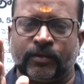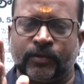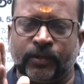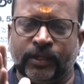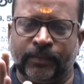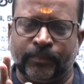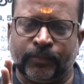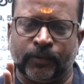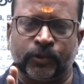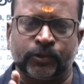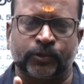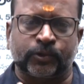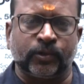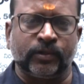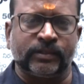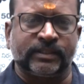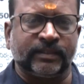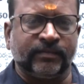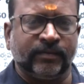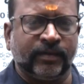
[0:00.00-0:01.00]
కొన్ని పోస్టులు
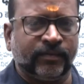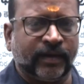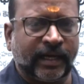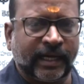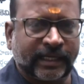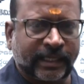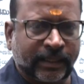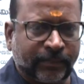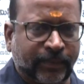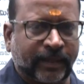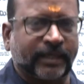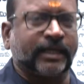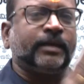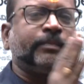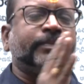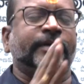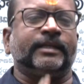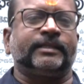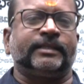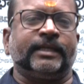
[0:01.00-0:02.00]
సివిల్ వాళ్ళకి పక్కన
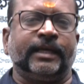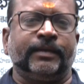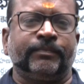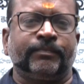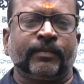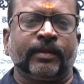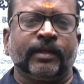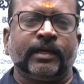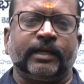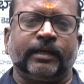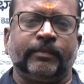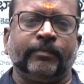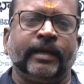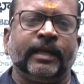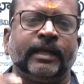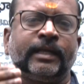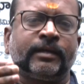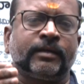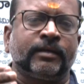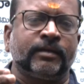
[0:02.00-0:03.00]
పెడితే
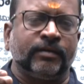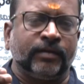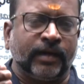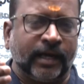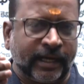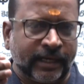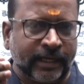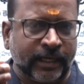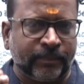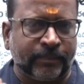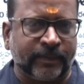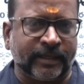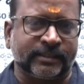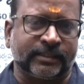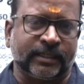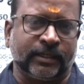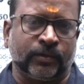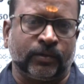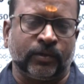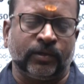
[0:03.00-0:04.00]
రిమైనింగ్ హండ్రెడ్
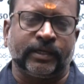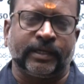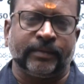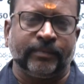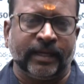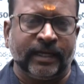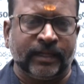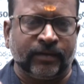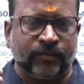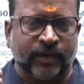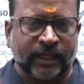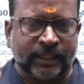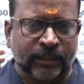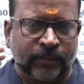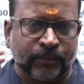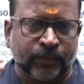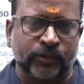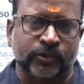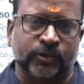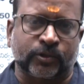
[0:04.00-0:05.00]
పర్సెంట్లో రిమైనింగ్ వంద
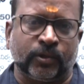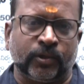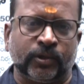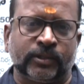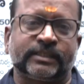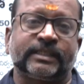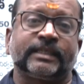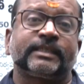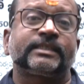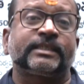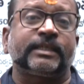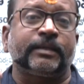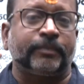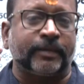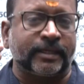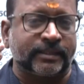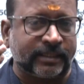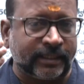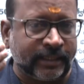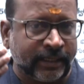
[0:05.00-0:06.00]
పోస్టులో సిక్స్టీ
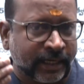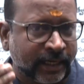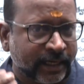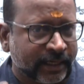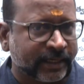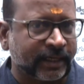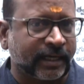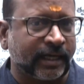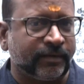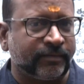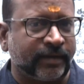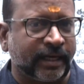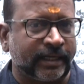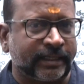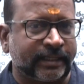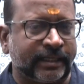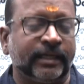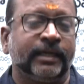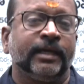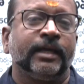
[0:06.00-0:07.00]
పర్సెంట్ ఎలక్ట్రికల్
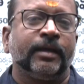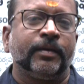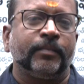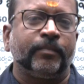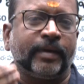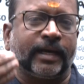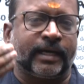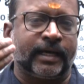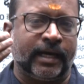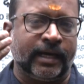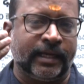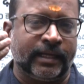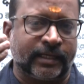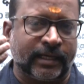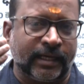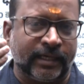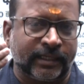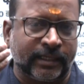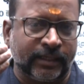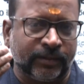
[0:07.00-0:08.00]
వాళ్ళకి
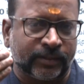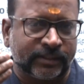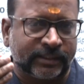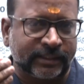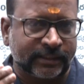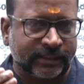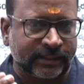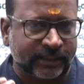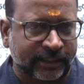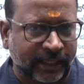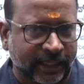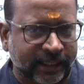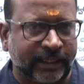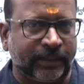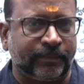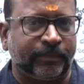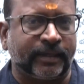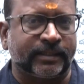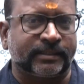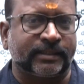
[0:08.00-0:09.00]
మెకానికల్కి వచ్చేసి థర్టీ
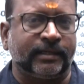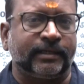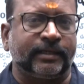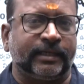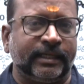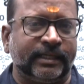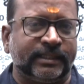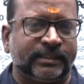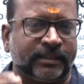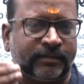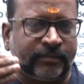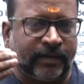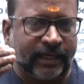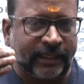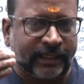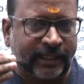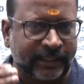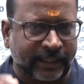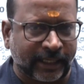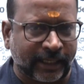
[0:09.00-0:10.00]
పర్సెంట్ ఈసీ
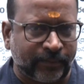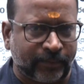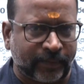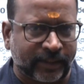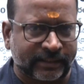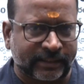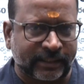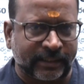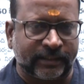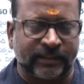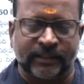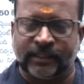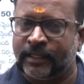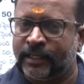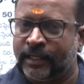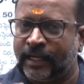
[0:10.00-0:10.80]
వాళ్ళకి టెన్ పర్సెంట్